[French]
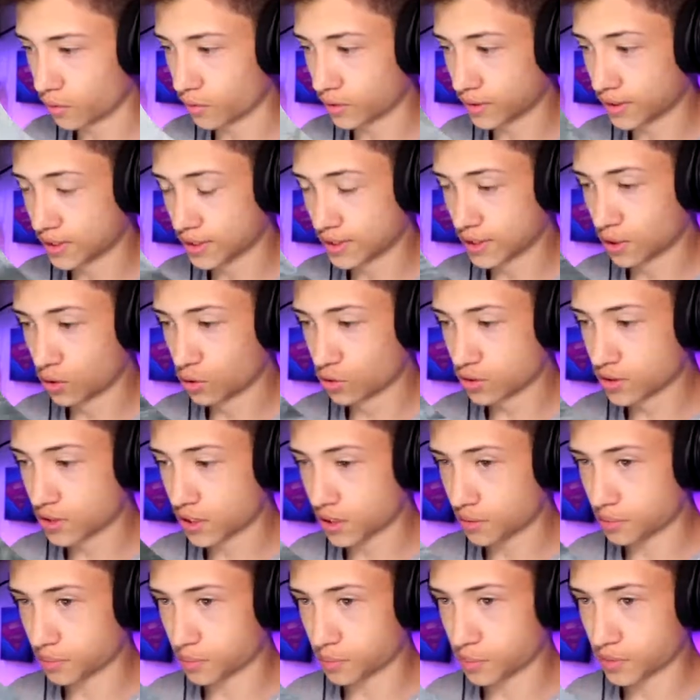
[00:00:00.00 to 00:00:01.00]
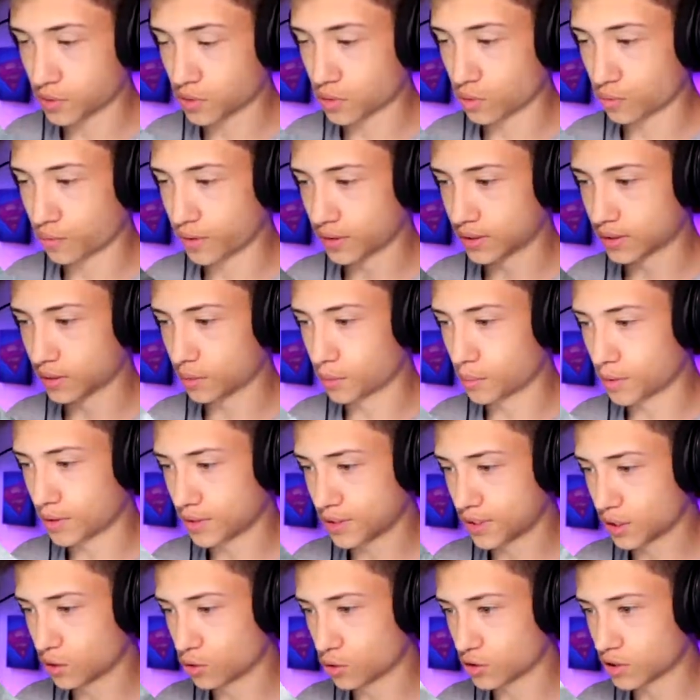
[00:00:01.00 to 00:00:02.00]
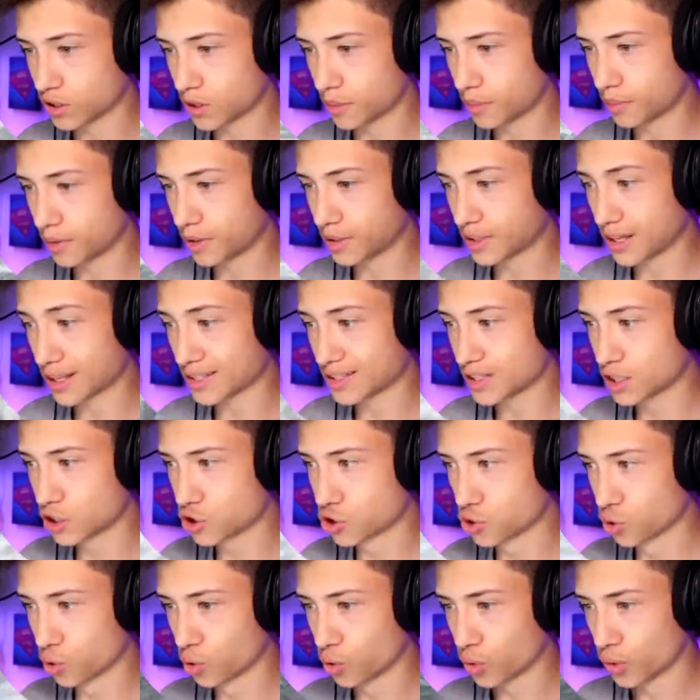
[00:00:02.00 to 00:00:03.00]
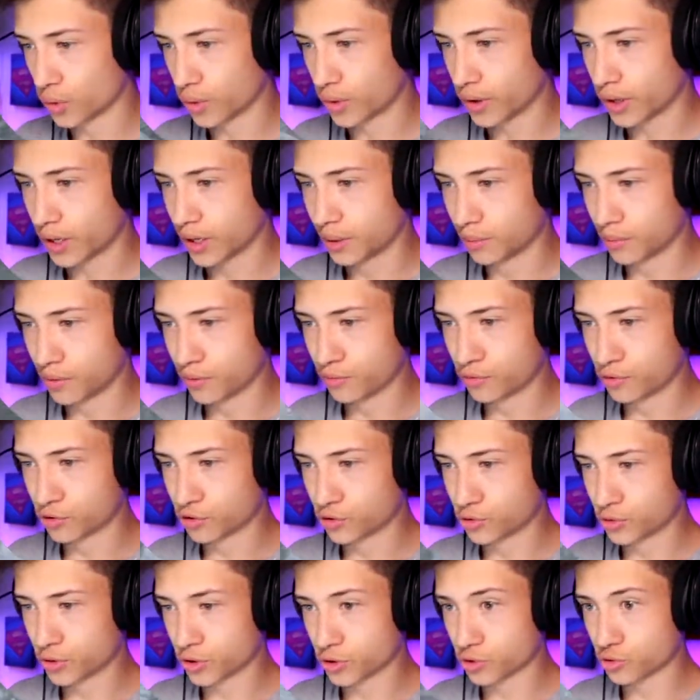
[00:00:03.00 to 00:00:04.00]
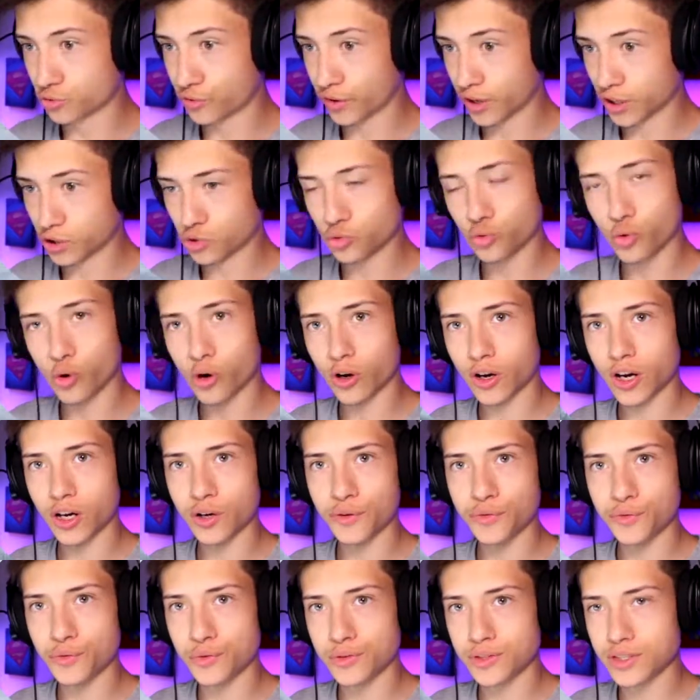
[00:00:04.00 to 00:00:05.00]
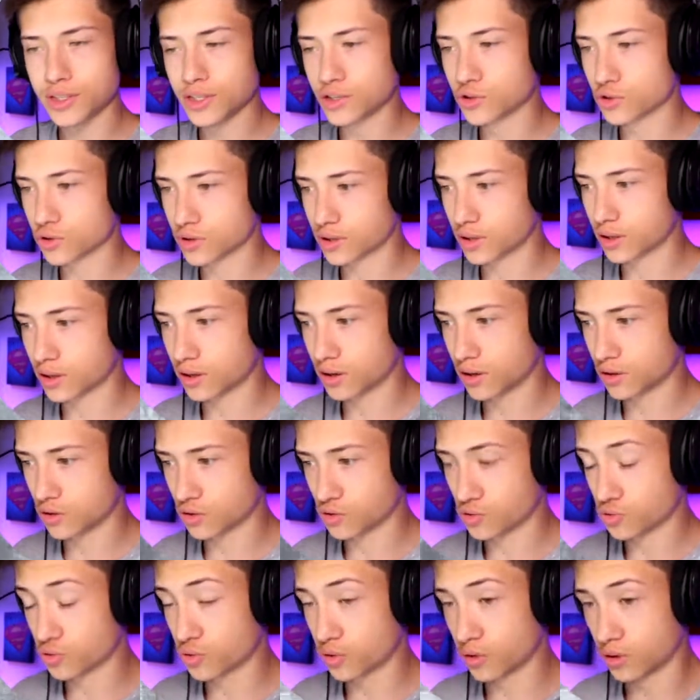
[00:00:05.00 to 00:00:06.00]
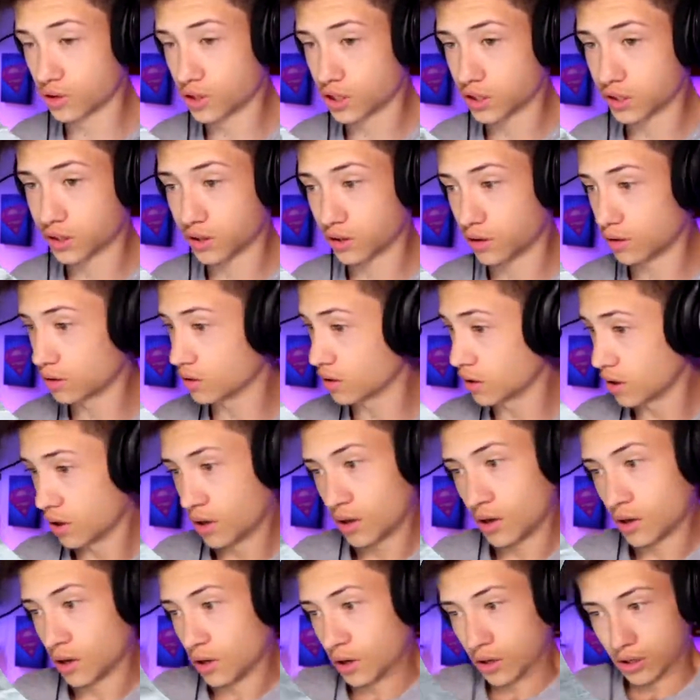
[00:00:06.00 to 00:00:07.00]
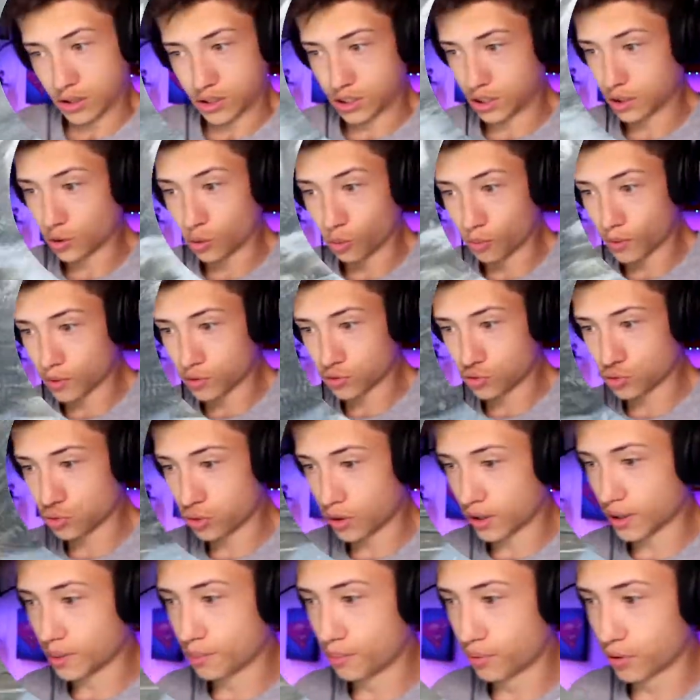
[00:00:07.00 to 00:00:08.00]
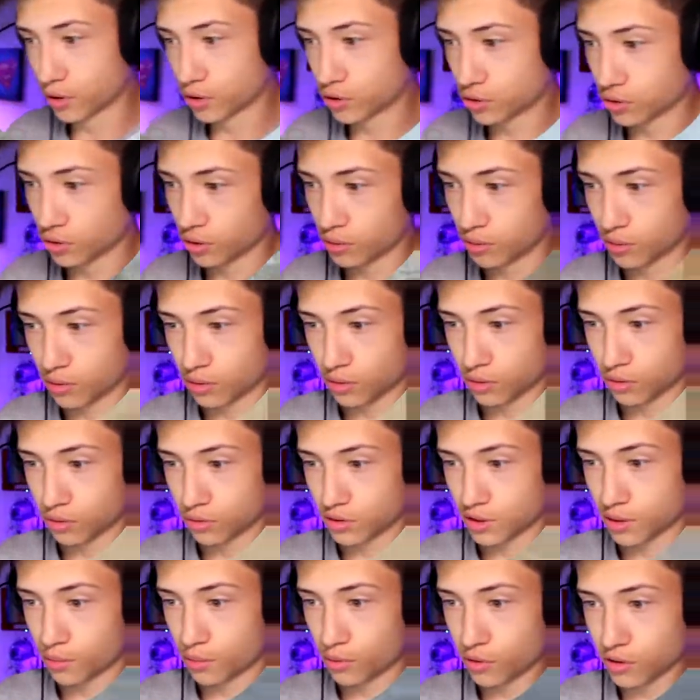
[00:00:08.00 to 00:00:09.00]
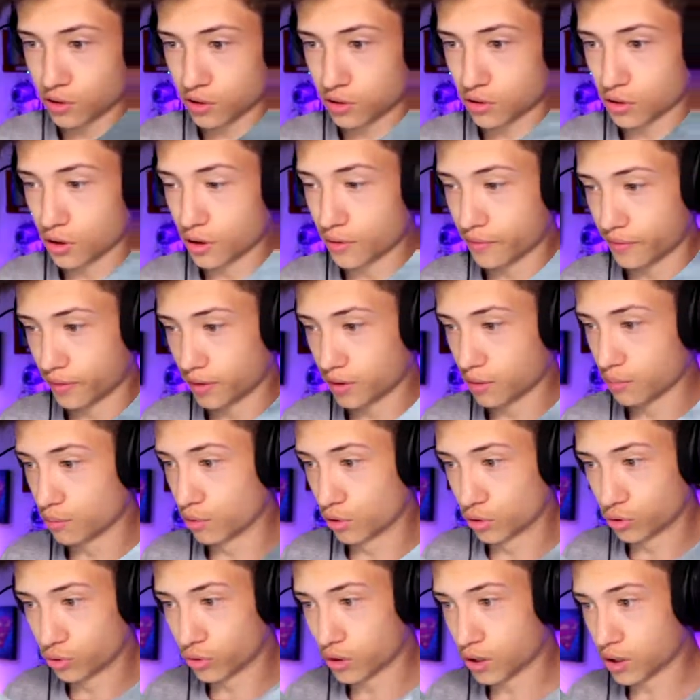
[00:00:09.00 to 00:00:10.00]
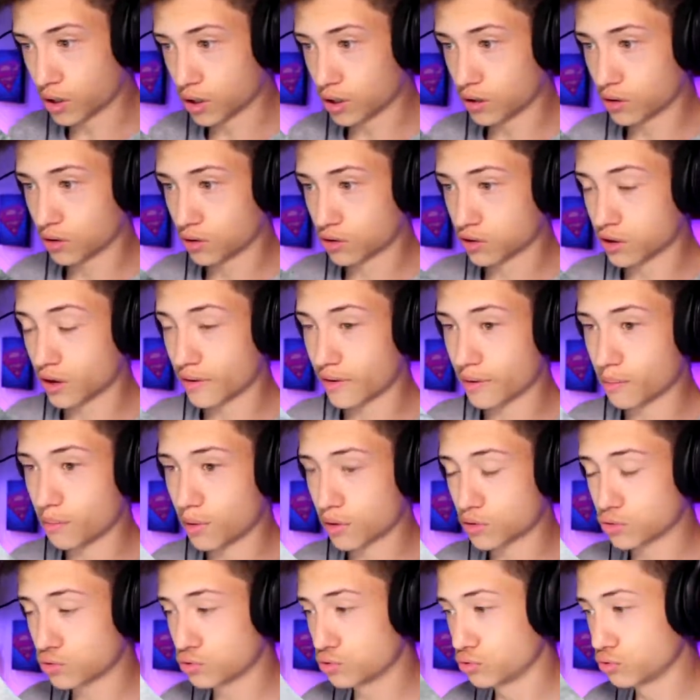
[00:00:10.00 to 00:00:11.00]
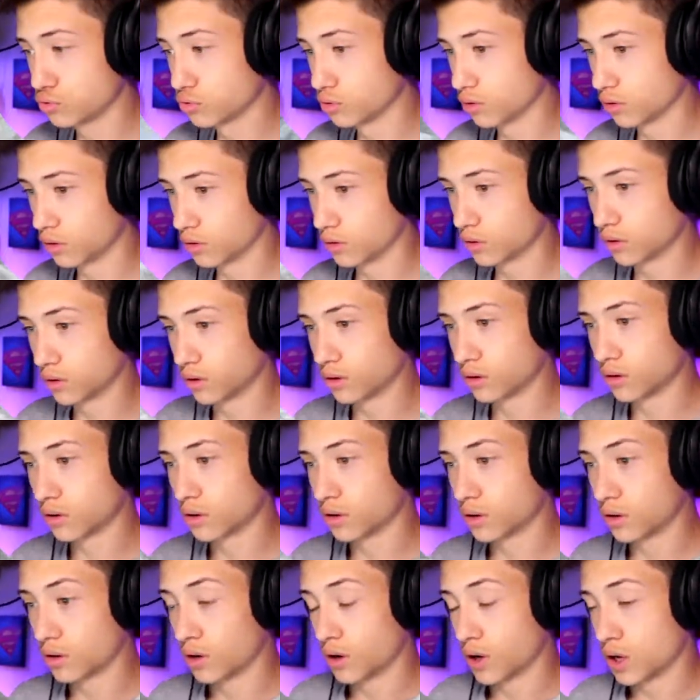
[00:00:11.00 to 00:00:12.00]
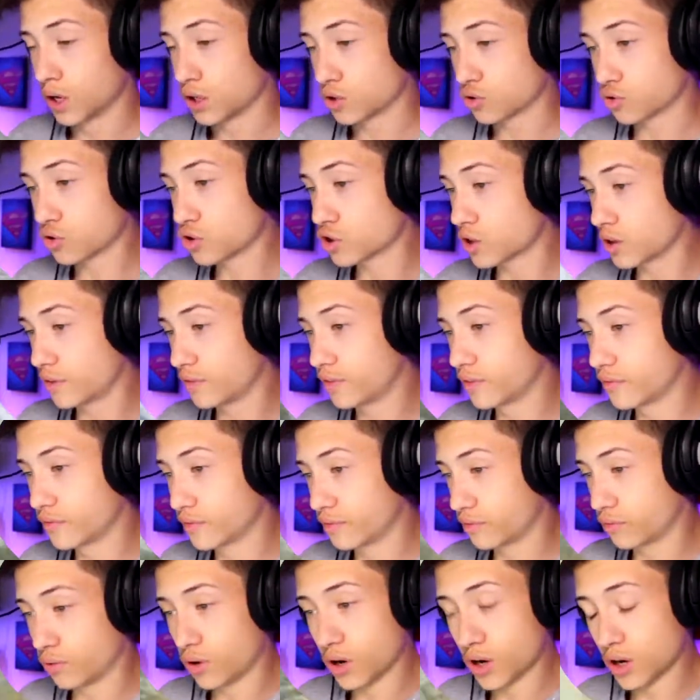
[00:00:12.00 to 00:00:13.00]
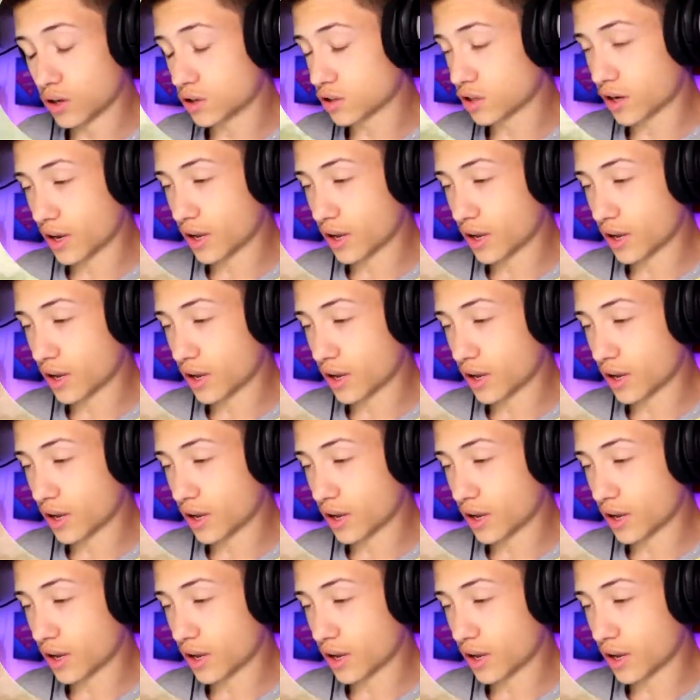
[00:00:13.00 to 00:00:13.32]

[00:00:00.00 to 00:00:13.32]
On va tester le snipe. Parce qu'en fait, on m'a dit que le snipe, il est assez chaud. Et moi, vu que je suis un vrai joueur Call of Duty, je sais, je suis, j'étais... J'ai combattu à l'époque euh, Diablo X9, hein, Benoît. Euh, je l'avais battu... Euh, je crois que fait... Ouais, je